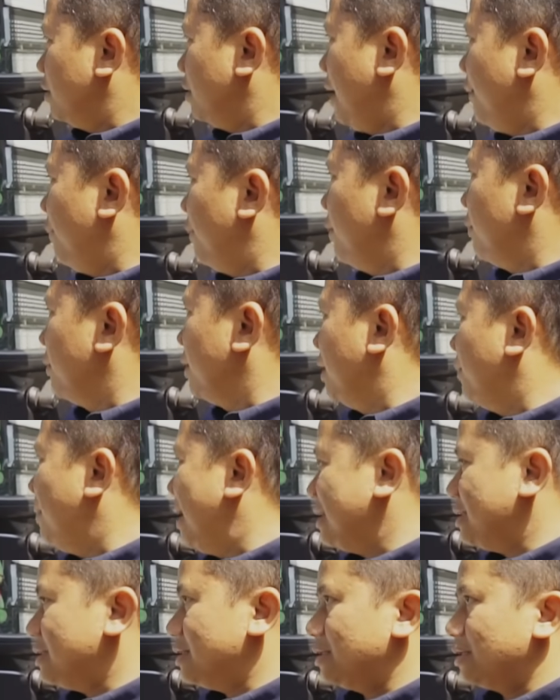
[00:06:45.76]
Lah belum
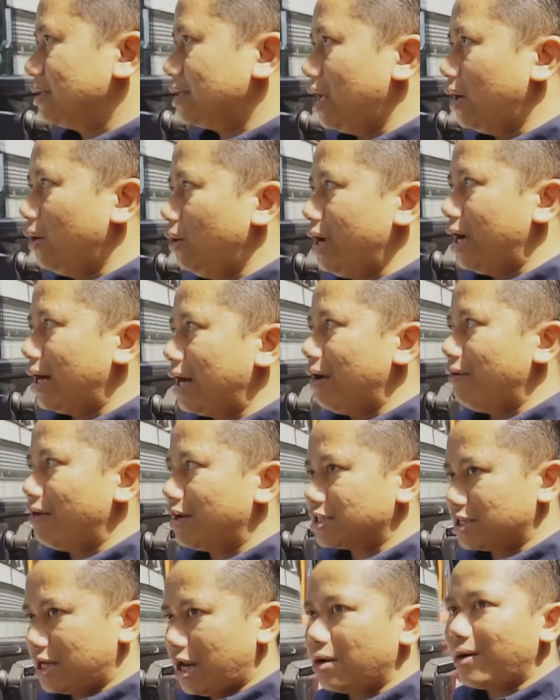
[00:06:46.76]
dilepas. Kalau yang
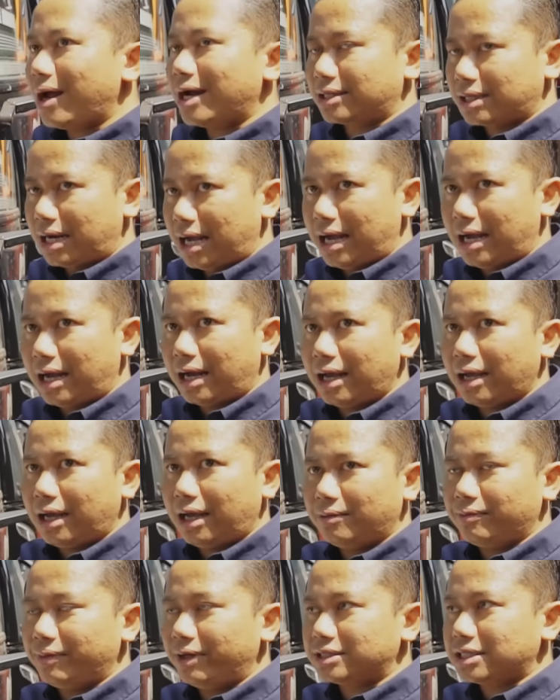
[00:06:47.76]
nawar selalu ada
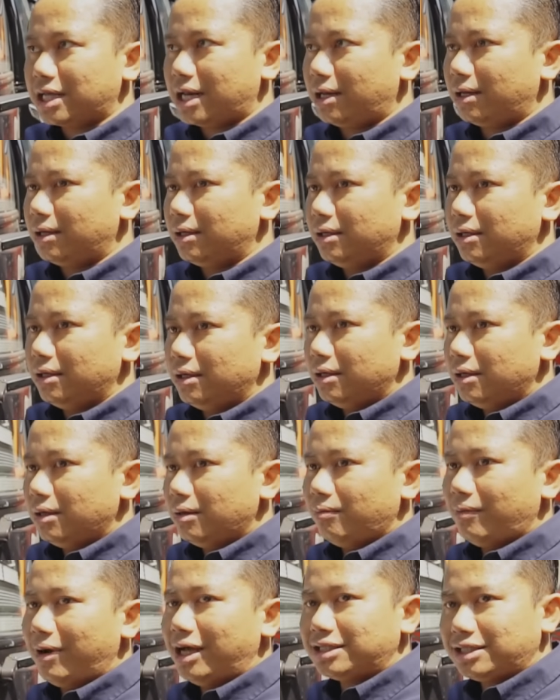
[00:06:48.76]
kayak misal
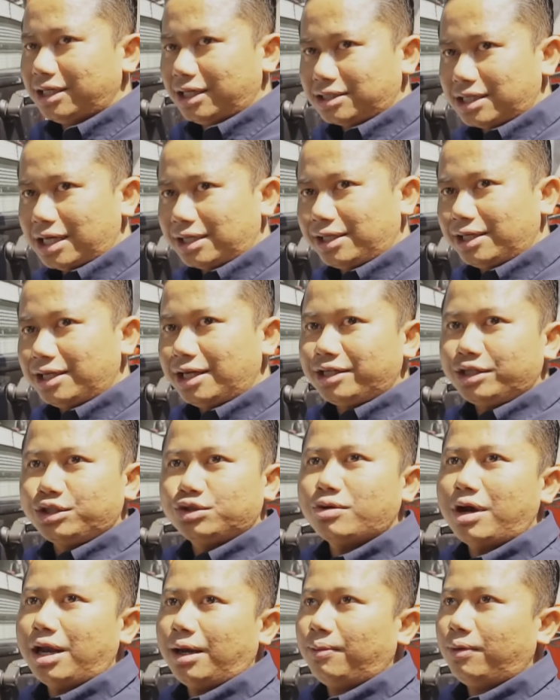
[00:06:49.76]
Mas XJD-nya
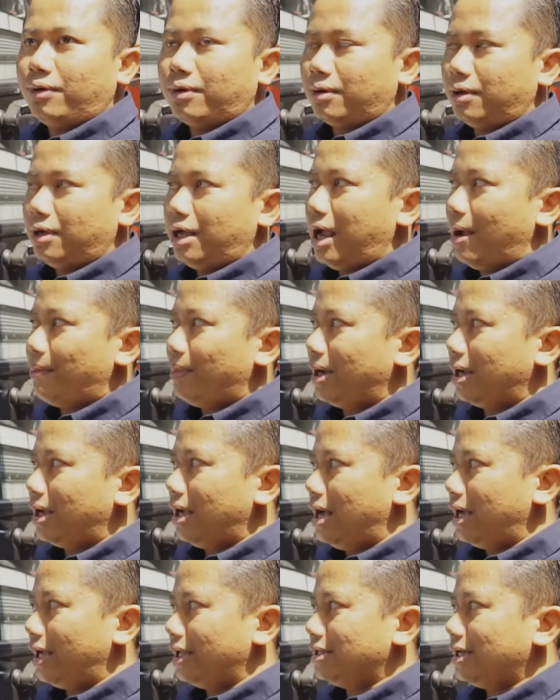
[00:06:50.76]
dijual bu, apa
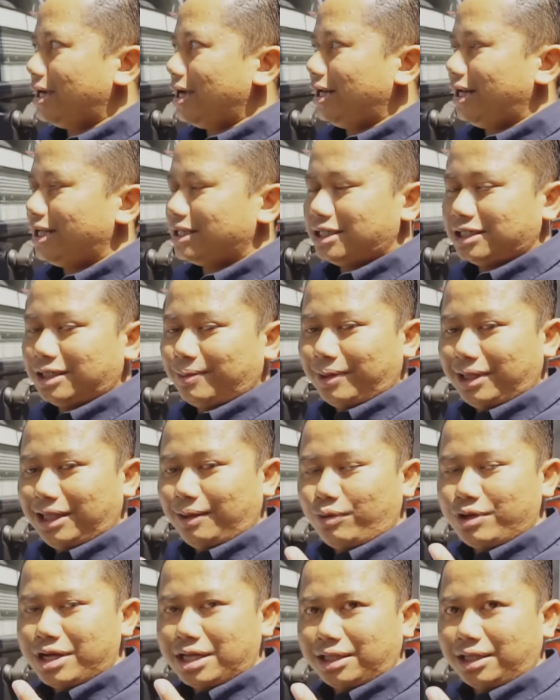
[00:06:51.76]
enggak? Kita kan XJD berarti
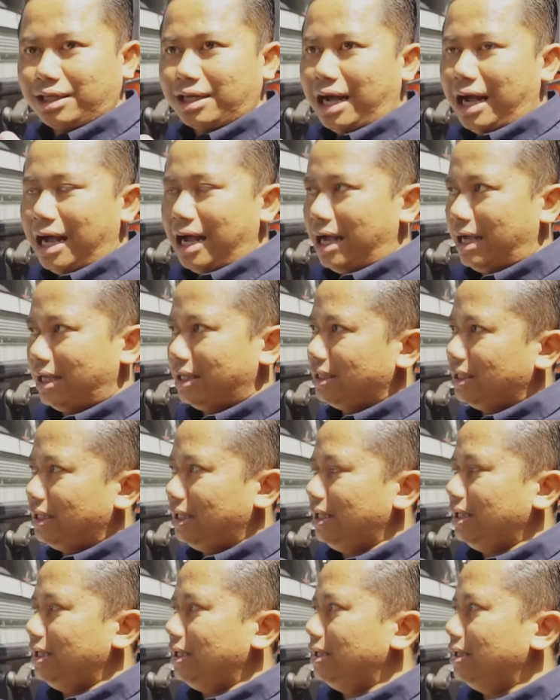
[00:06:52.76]
punya tiga.
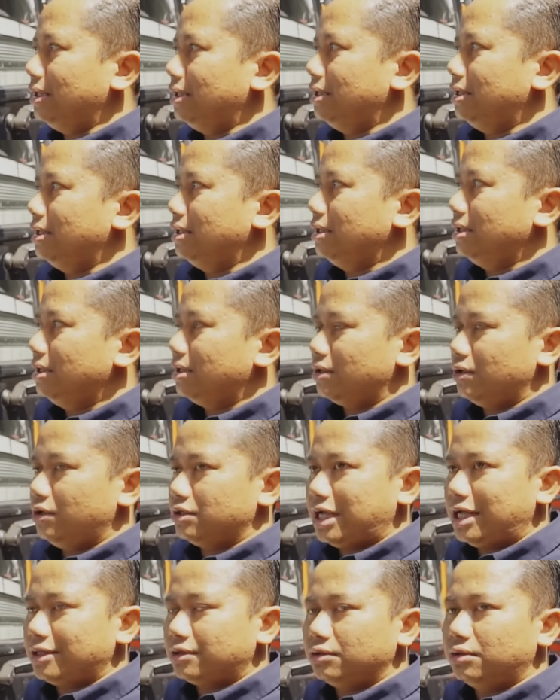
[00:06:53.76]
Ini
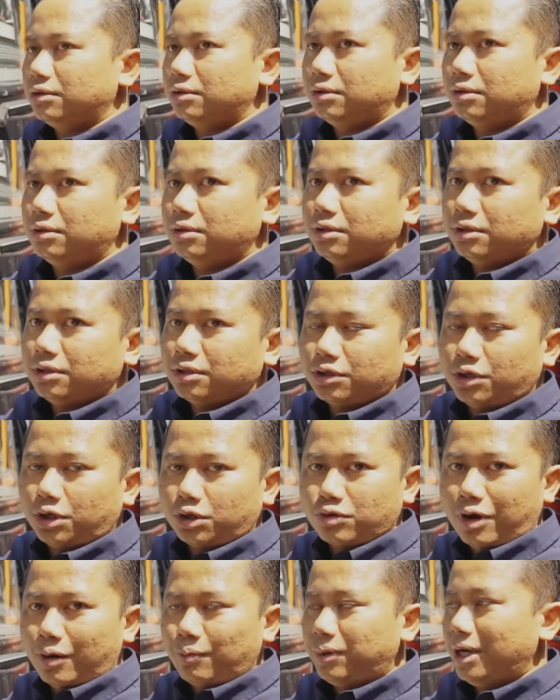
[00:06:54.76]
01,
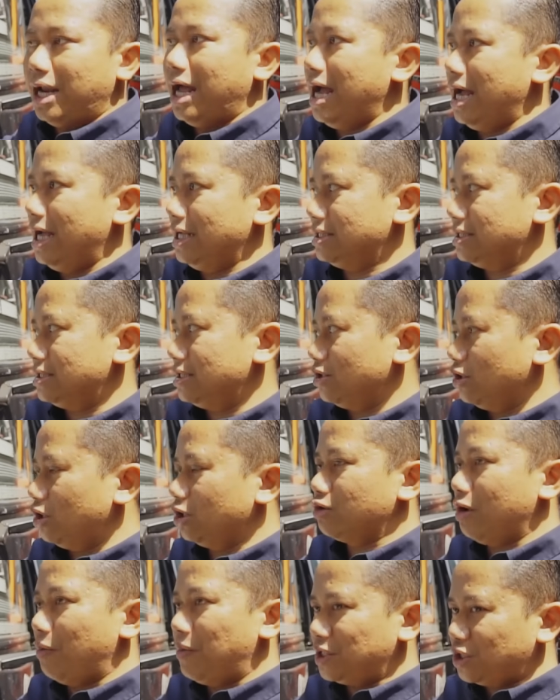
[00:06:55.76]
012.
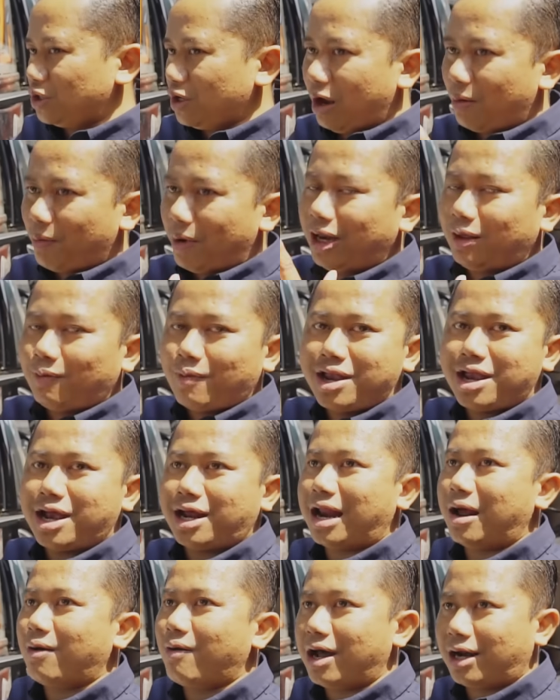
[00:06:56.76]
012 itu yang paling
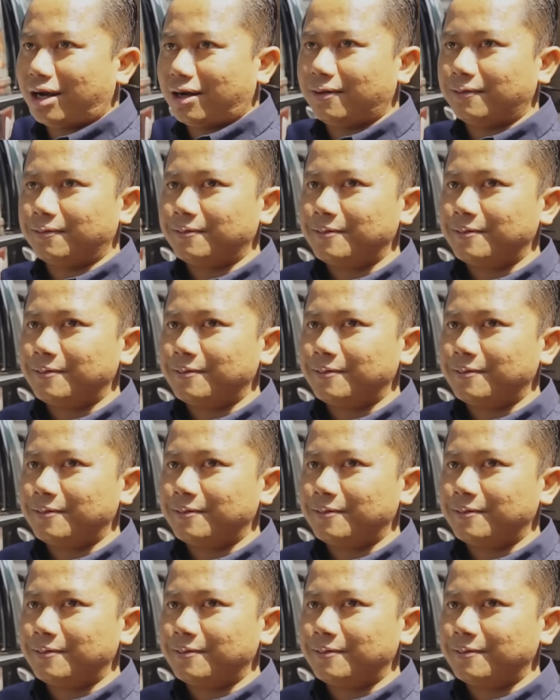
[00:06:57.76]
banyak nawar.